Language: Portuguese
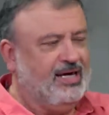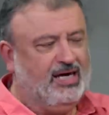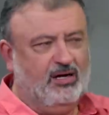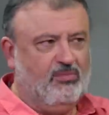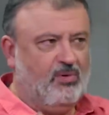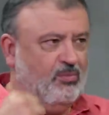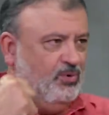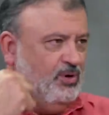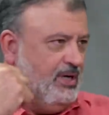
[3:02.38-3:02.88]
que
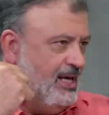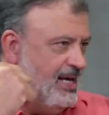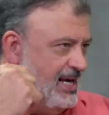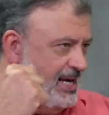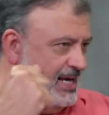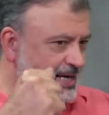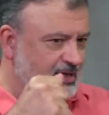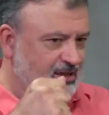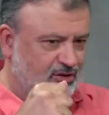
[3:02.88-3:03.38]
era uma
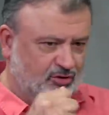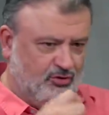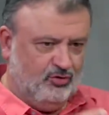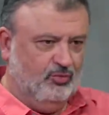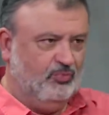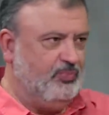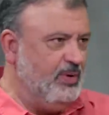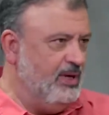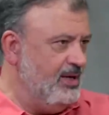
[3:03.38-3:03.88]
mulher
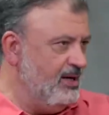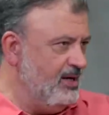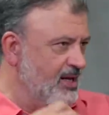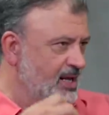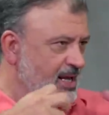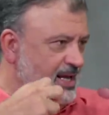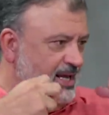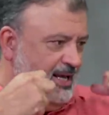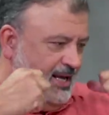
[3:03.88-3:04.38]
super
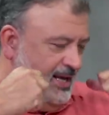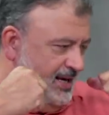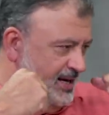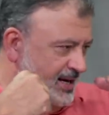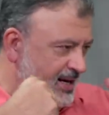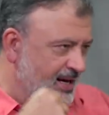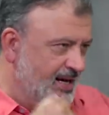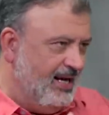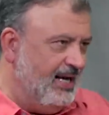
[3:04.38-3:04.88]

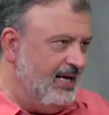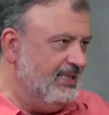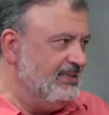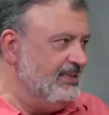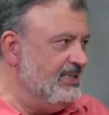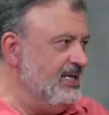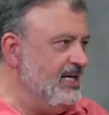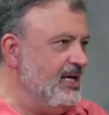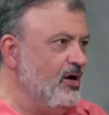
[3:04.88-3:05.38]
é,
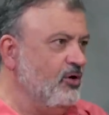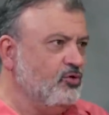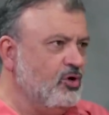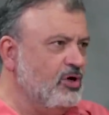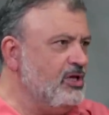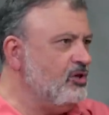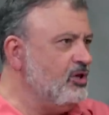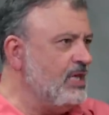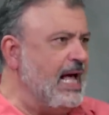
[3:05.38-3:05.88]
assim
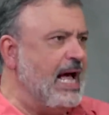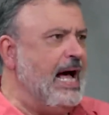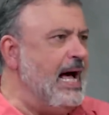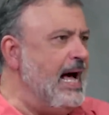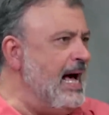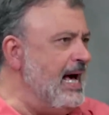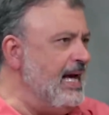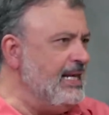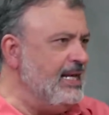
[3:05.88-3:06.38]

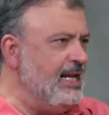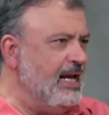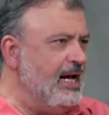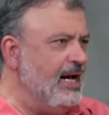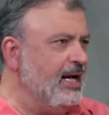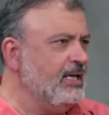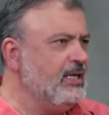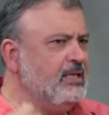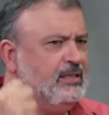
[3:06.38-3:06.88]

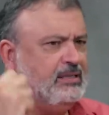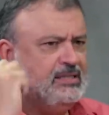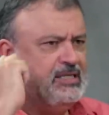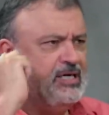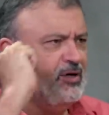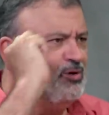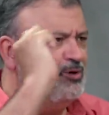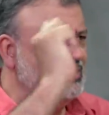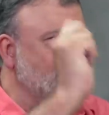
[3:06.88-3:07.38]
autoritária, que
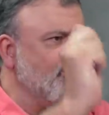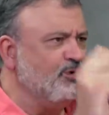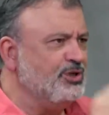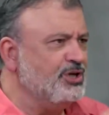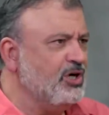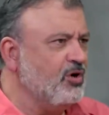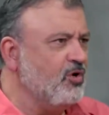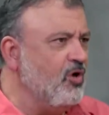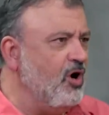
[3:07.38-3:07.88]
tinha que usar um
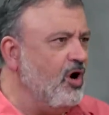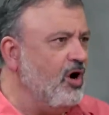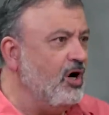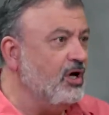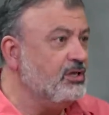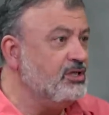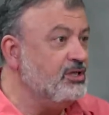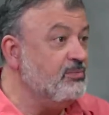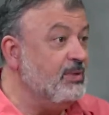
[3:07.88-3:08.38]

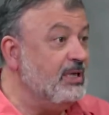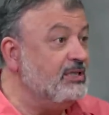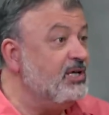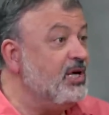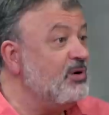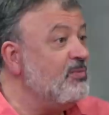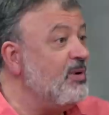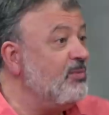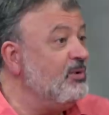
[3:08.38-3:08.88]
chicote, mas
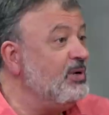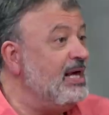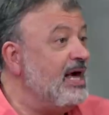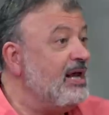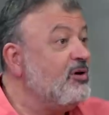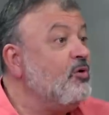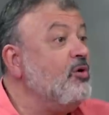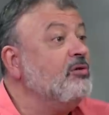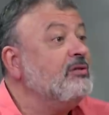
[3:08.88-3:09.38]
era uma
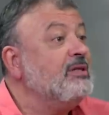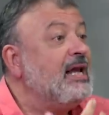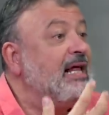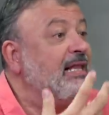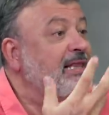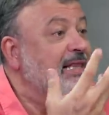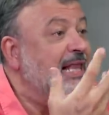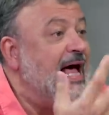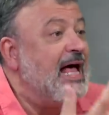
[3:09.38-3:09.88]
mulher
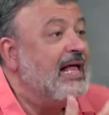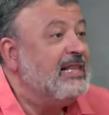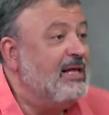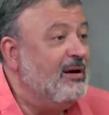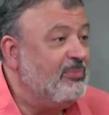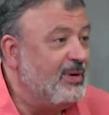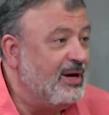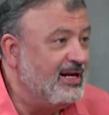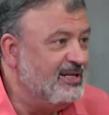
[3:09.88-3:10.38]

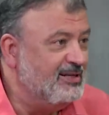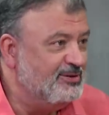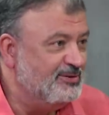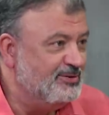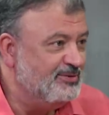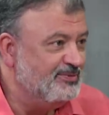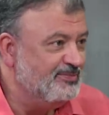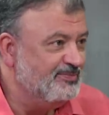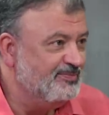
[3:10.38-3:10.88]
contratada para
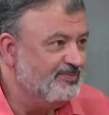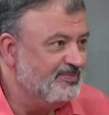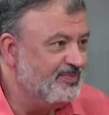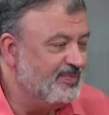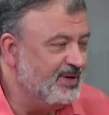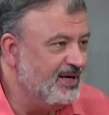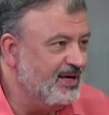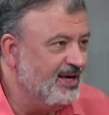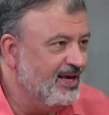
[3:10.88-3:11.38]
isso.
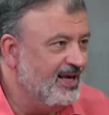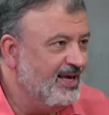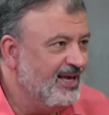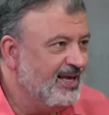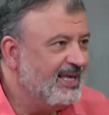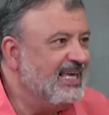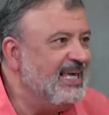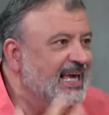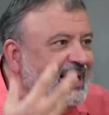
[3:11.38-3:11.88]
Né? Hum.
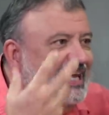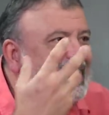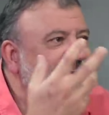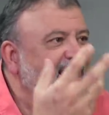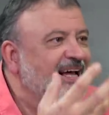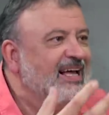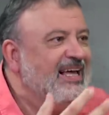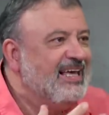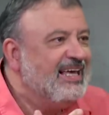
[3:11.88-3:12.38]
Que,
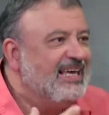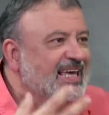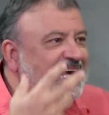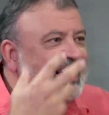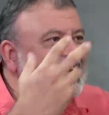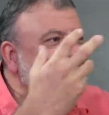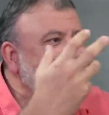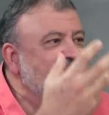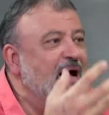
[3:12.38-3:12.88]
ele, que
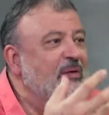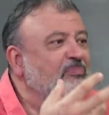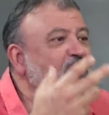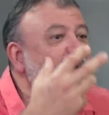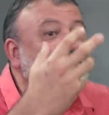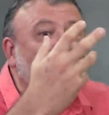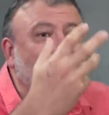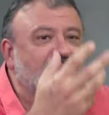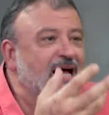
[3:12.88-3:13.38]
ele ia
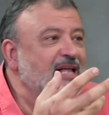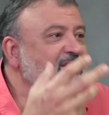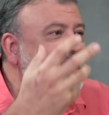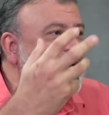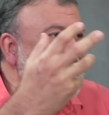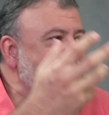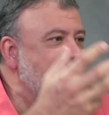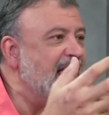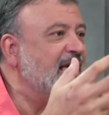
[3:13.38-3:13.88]
procurando
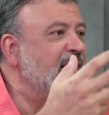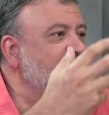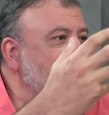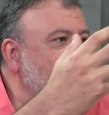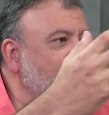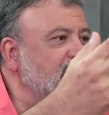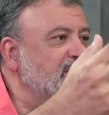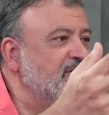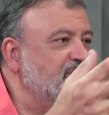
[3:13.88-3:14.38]
quem é que
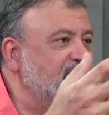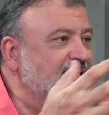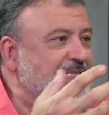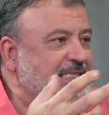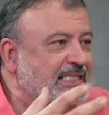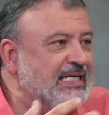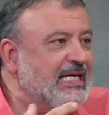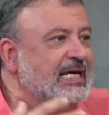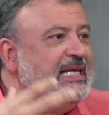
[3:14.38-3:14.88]
pode
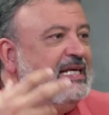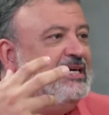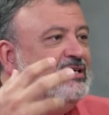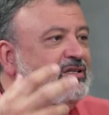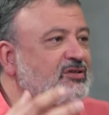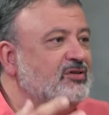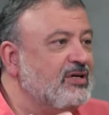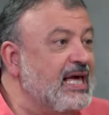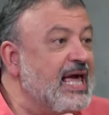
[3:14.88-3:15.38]
fazer
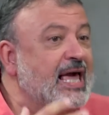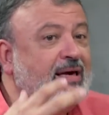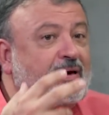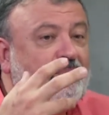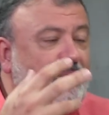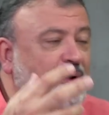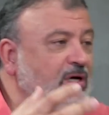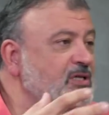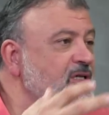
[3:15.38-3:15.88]
isso, quem é
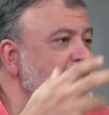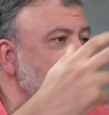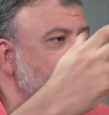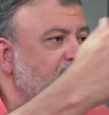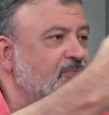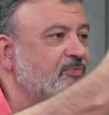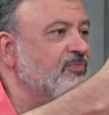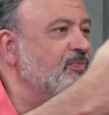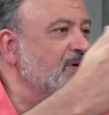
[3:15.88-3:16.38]
que pode
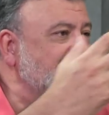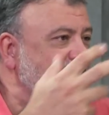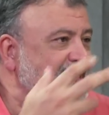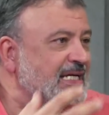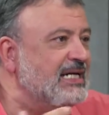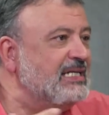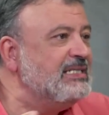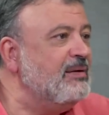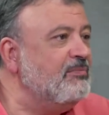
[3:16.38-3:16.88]

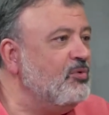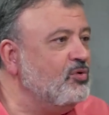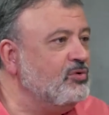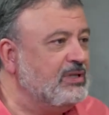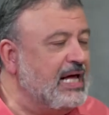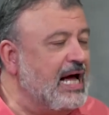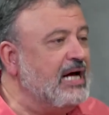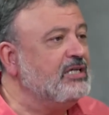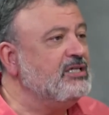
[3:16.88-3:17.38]
fazer essa
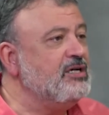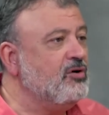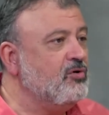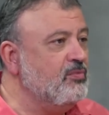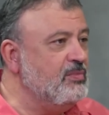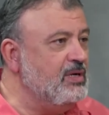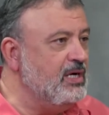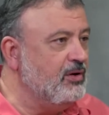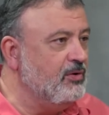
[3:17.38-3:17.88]
montagem
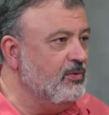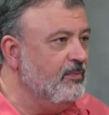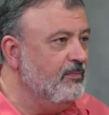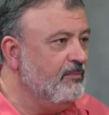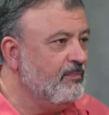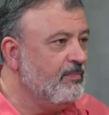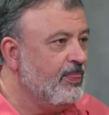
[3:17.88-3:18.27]
comigo.